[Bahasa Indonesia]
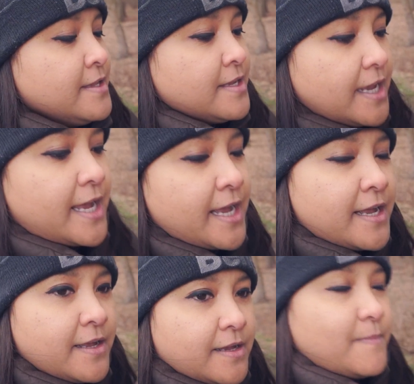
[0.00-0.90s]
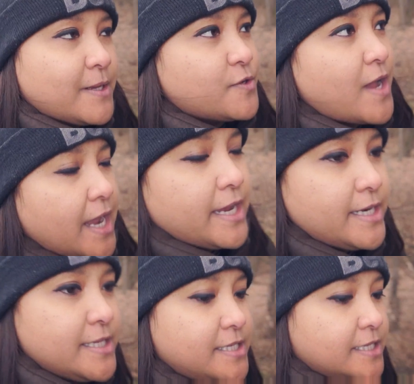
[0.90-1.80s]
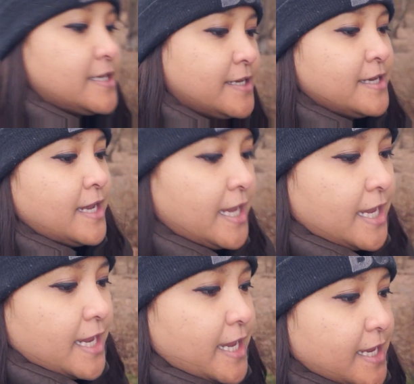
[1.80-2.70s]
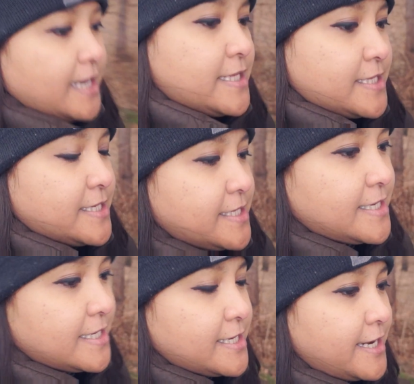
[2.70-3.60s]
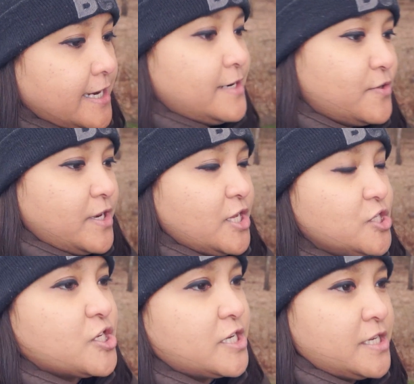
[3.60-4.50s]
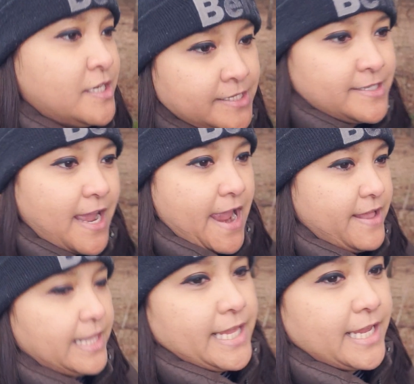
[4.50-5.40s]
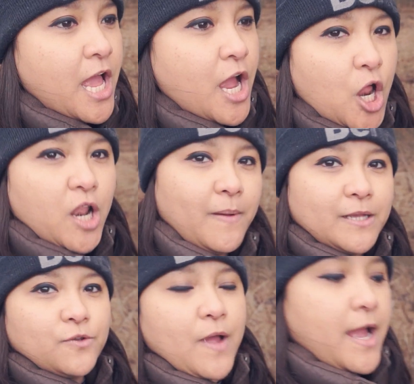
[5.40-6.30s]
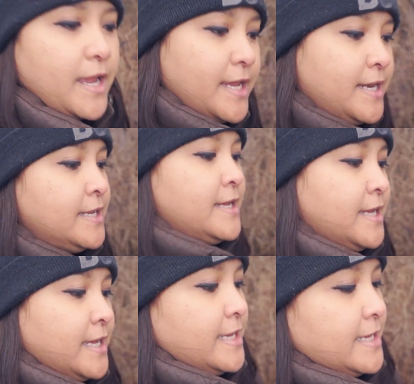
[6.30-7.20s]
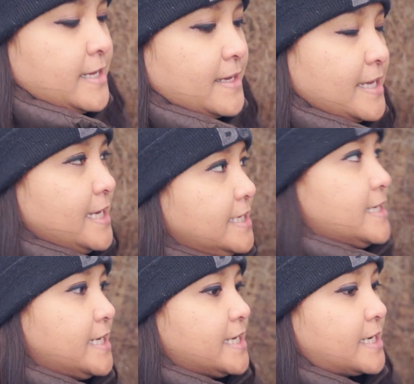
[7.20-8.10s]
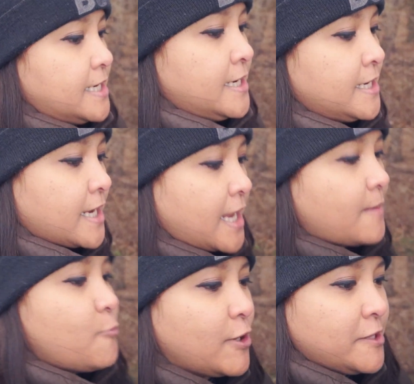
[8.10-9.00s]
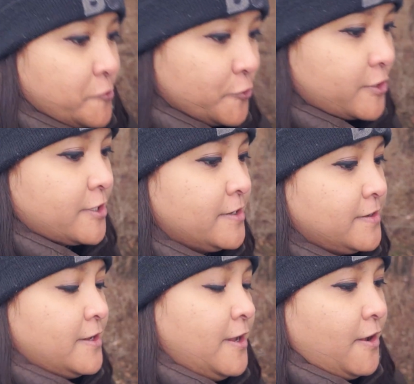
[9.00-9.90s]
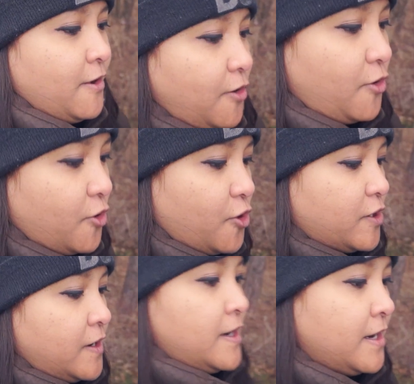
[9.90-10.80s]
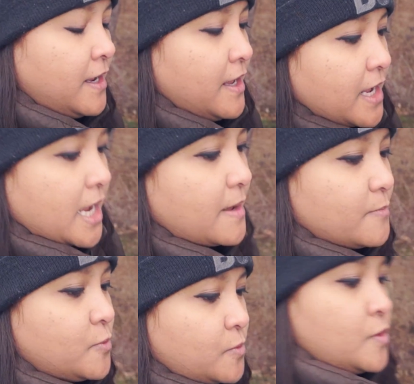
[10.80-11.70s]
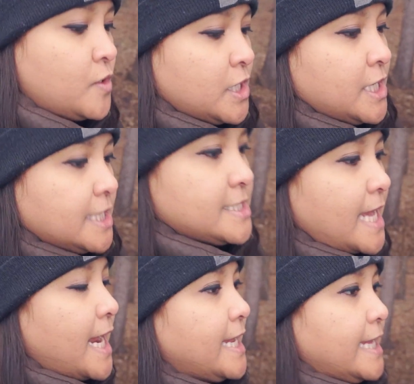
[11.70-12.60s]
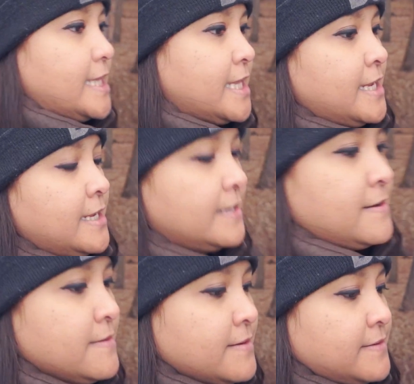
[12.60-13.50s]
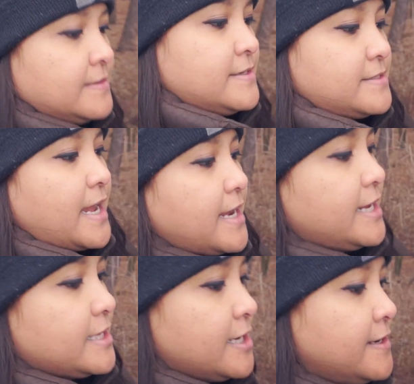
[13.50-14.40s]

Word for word: ya masuk angin it's it's Indonesian style like kalau masuk angin either kamu kentut or kamu sakit sakit